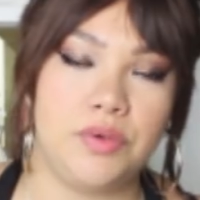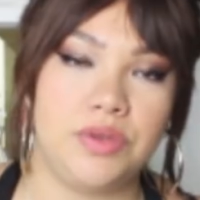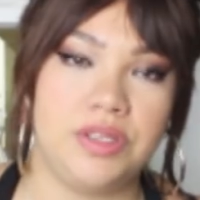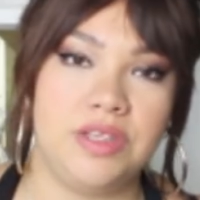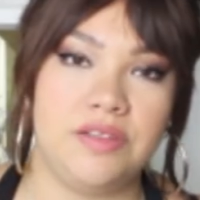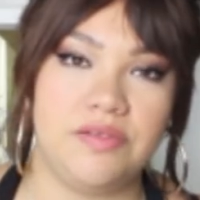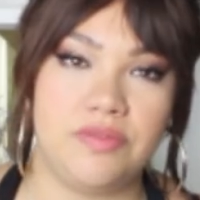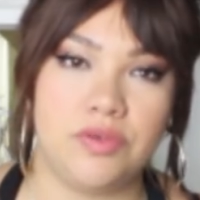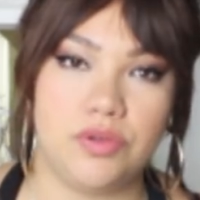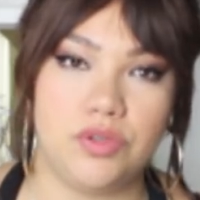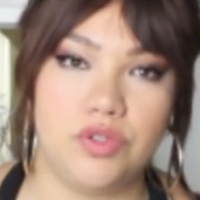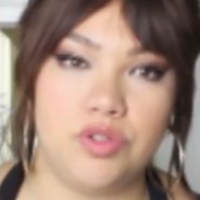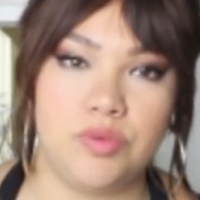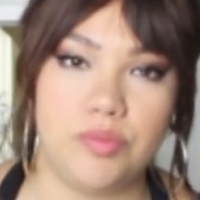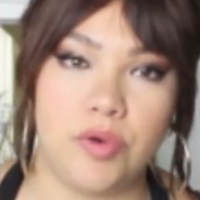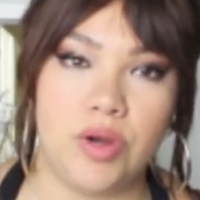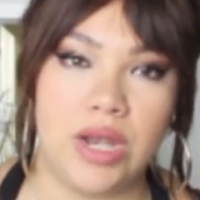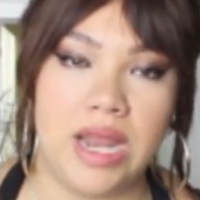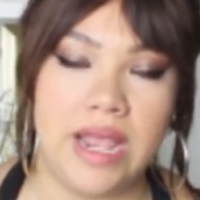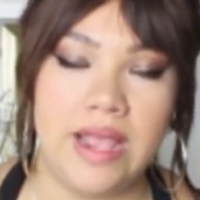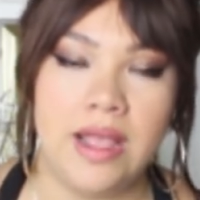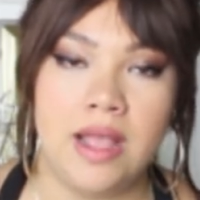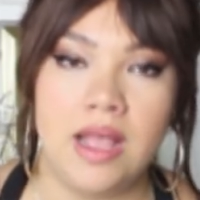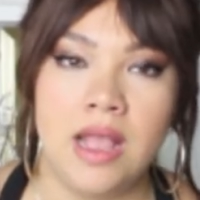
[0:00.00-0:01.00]
au niveau du
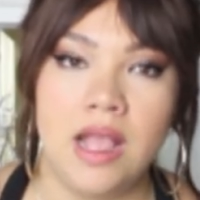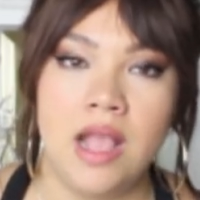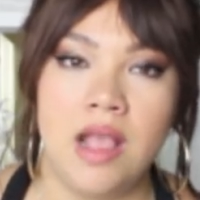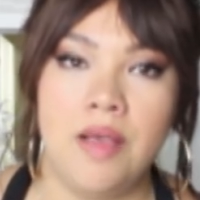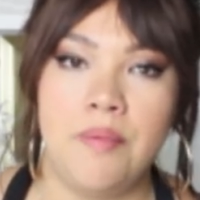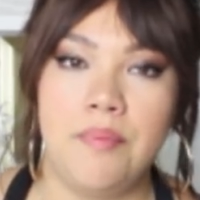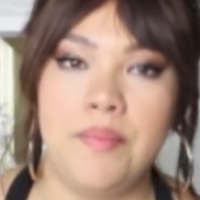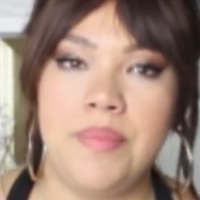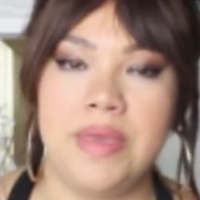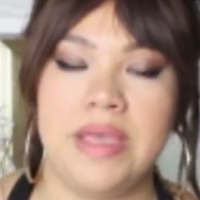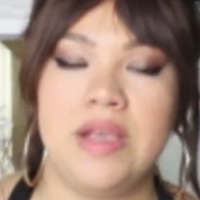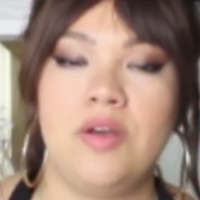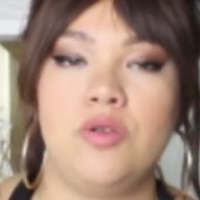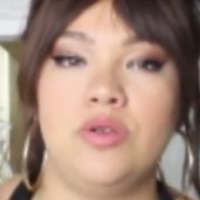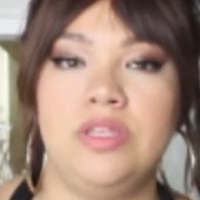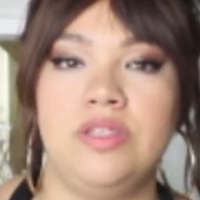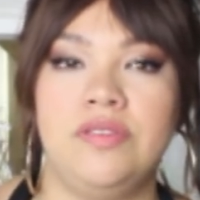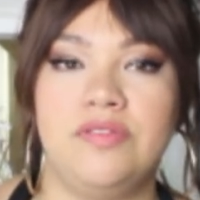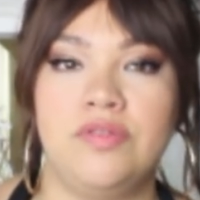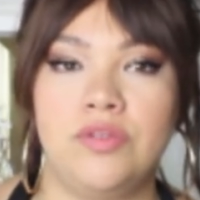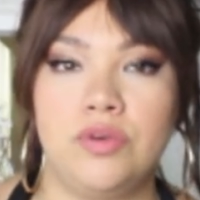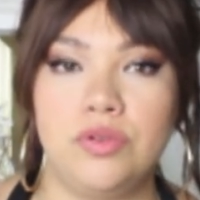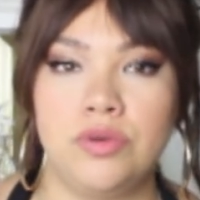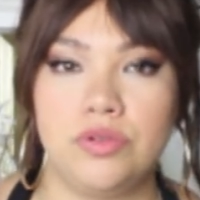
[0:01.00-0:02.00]
mollet, mais au
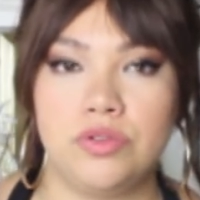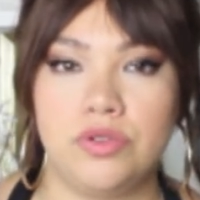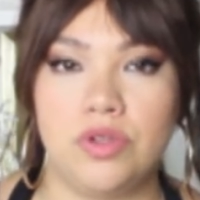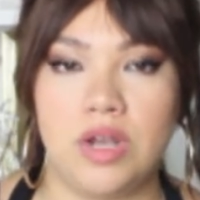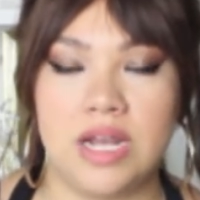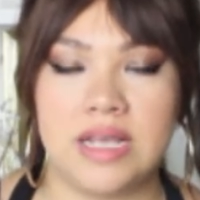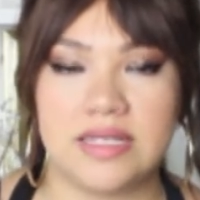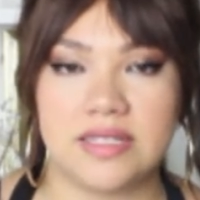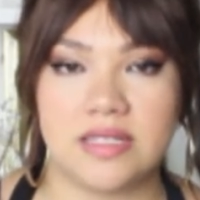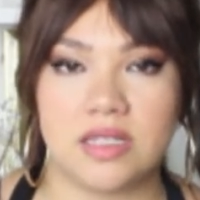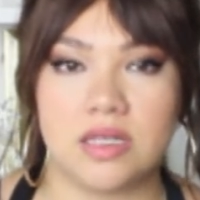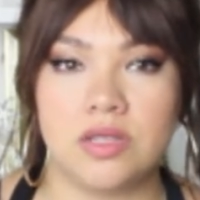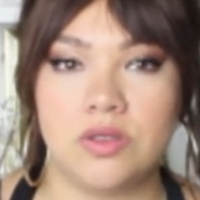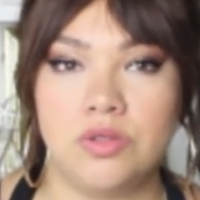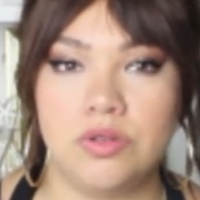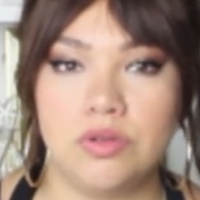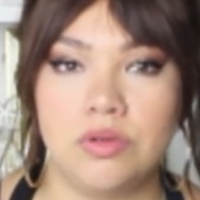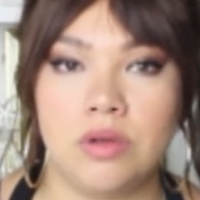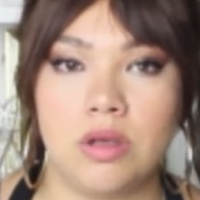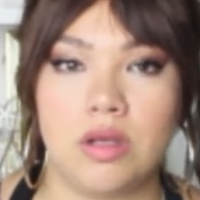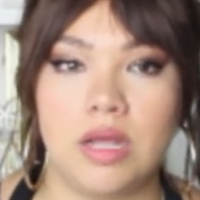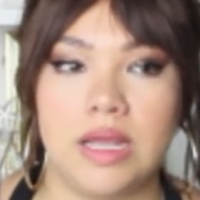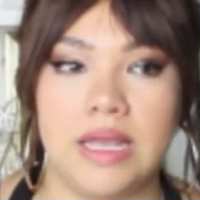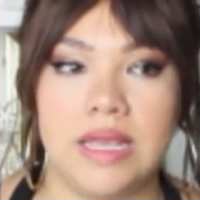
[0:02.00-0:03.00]
niveau de la
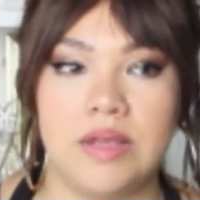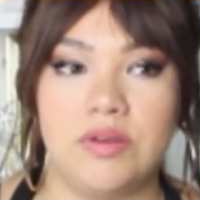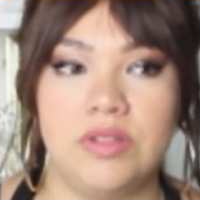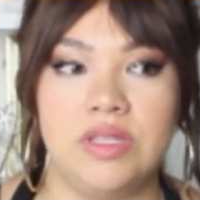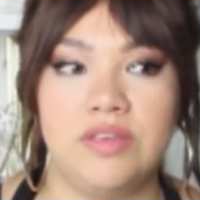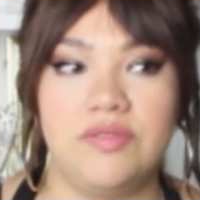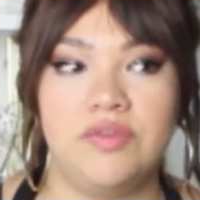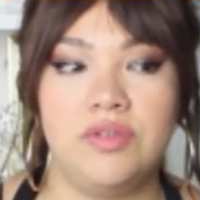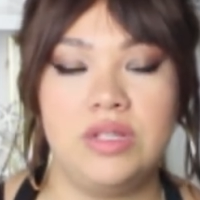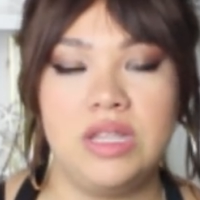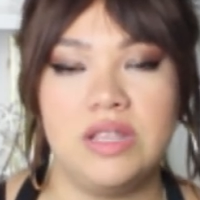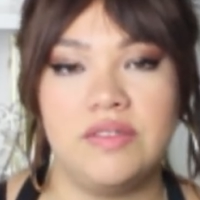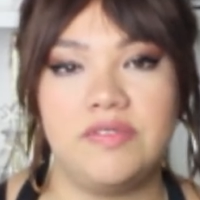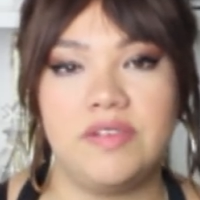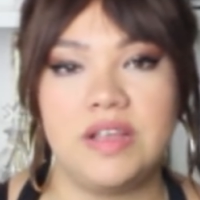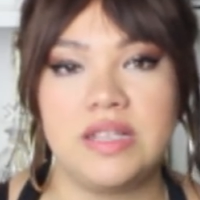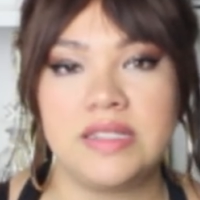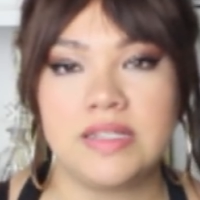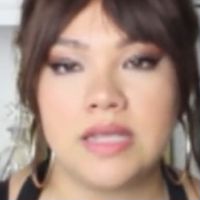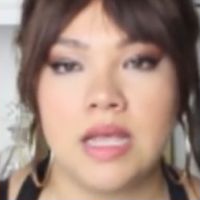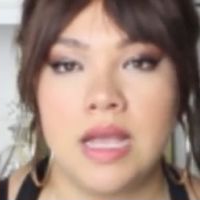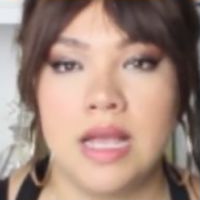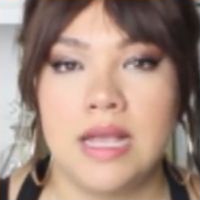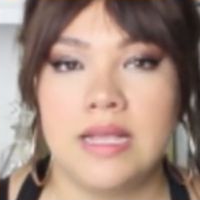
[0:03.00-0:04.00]
ceinture et au niveau des
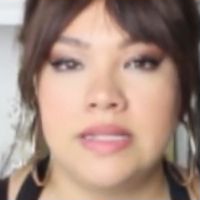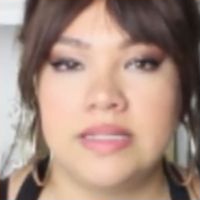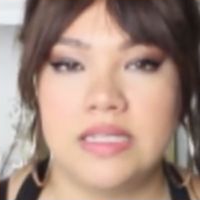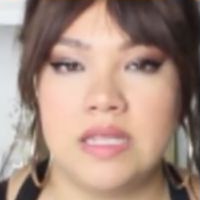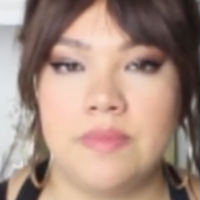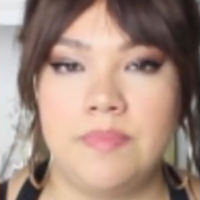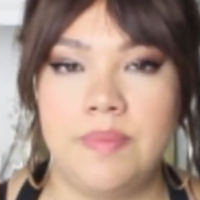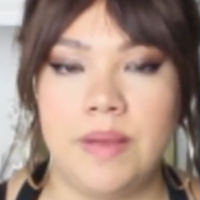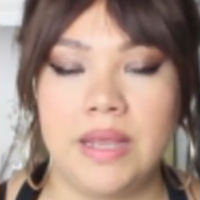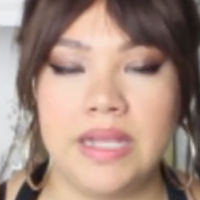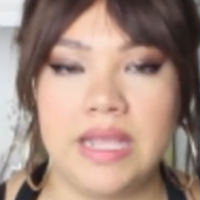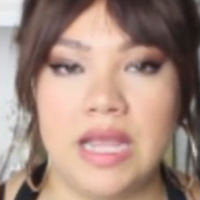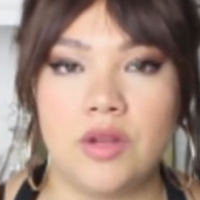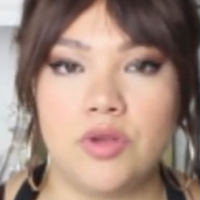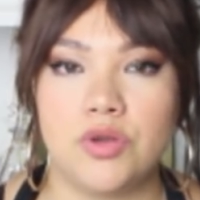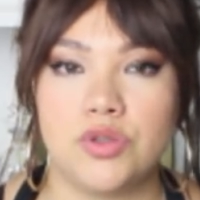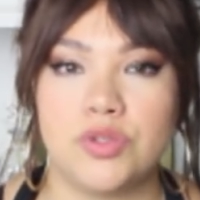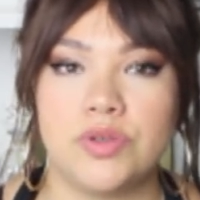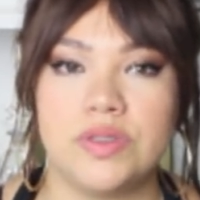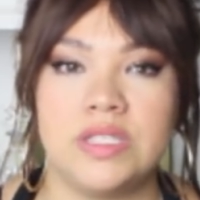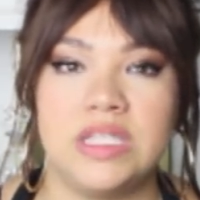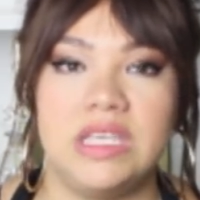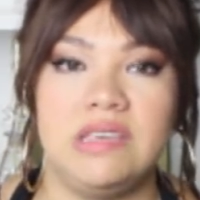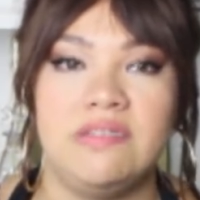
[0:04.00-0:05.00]
fesses, c'est pas quelque
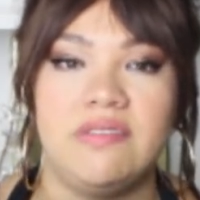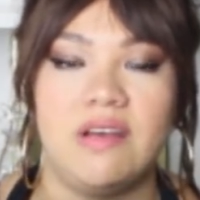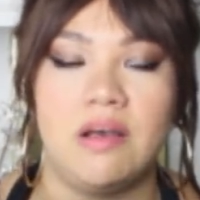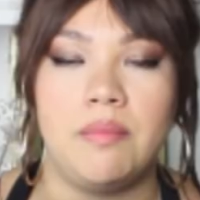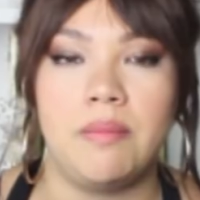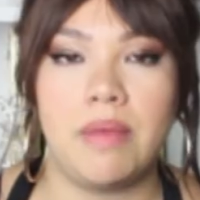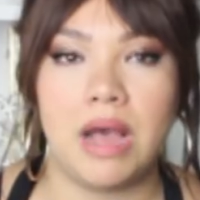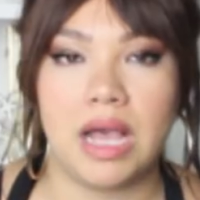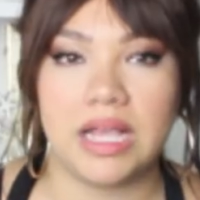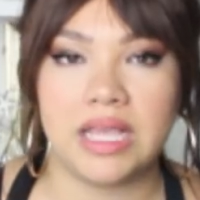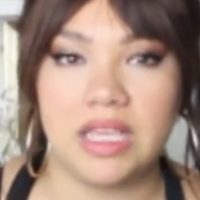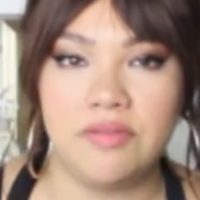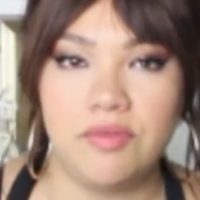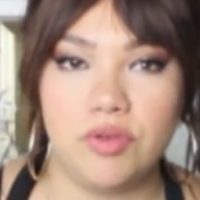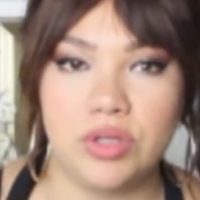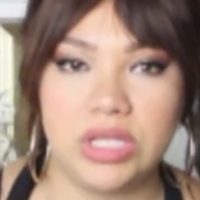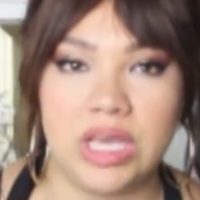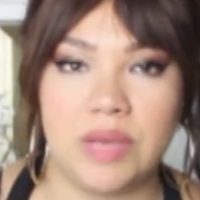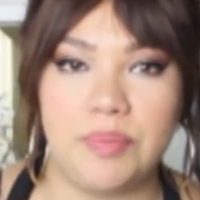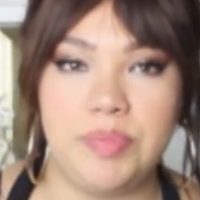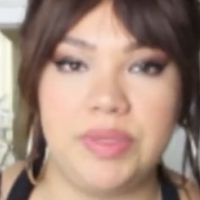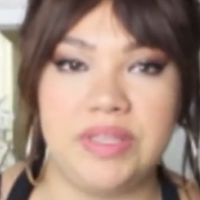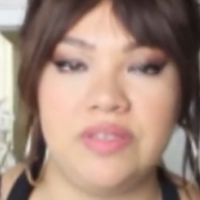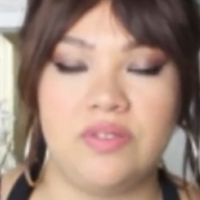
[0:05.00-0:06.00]
chose qui va marquer vos
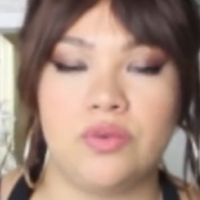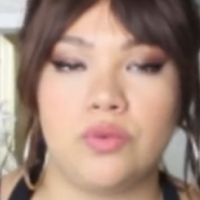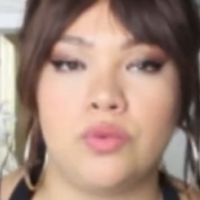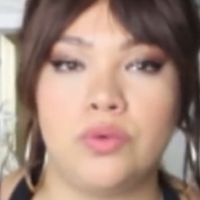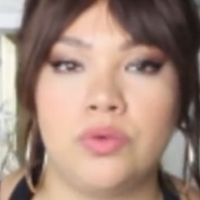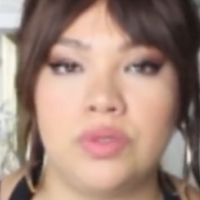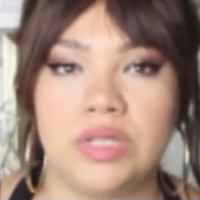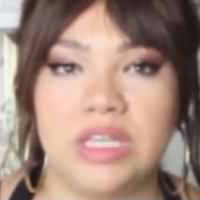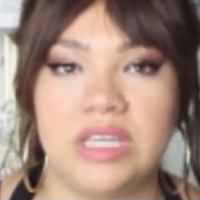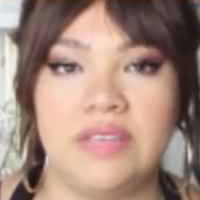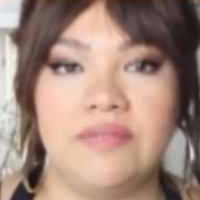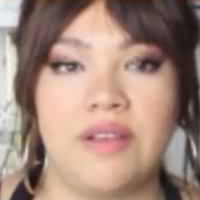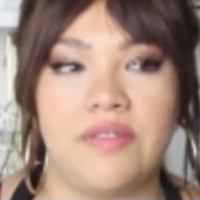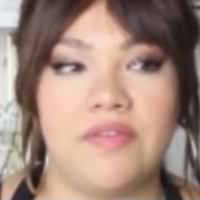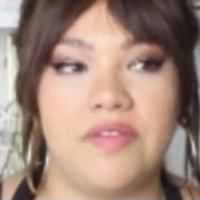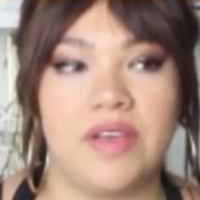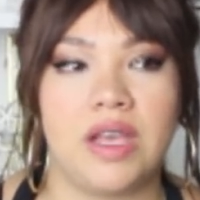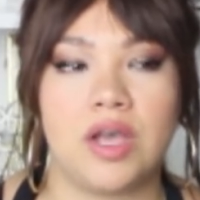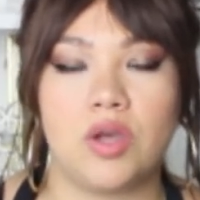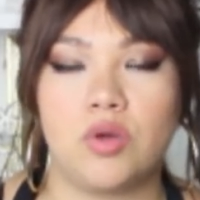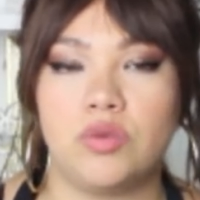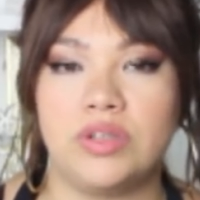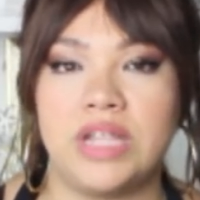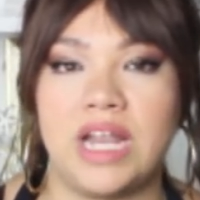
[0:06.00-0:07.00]
capitons, qui va
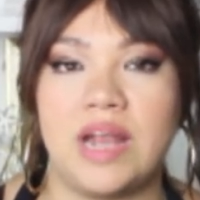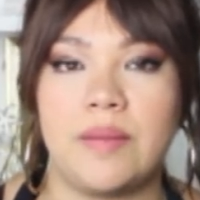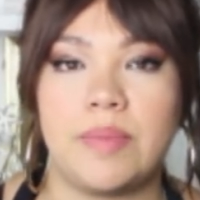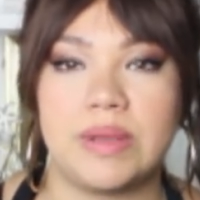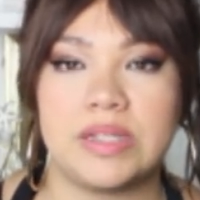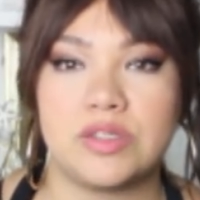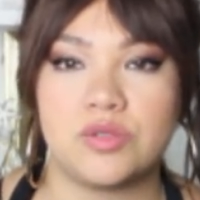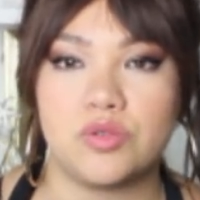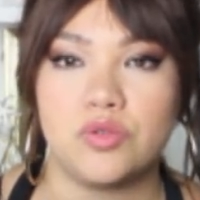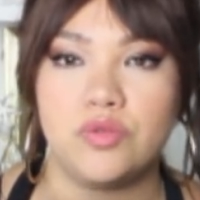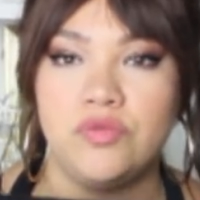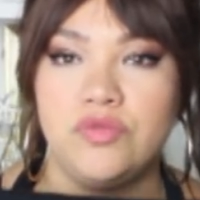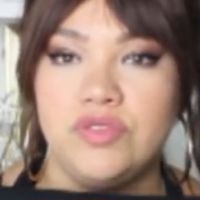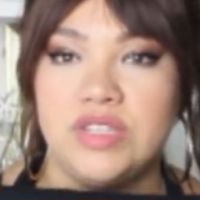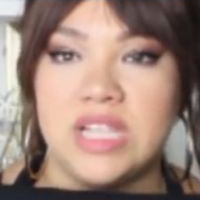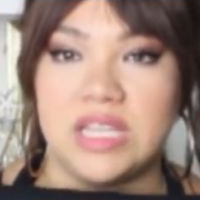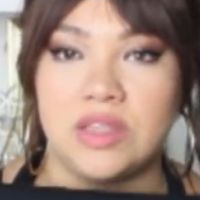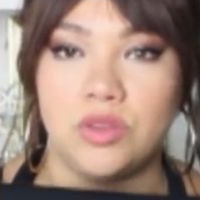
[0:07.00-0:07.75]
faire qu'on a l'impression que vous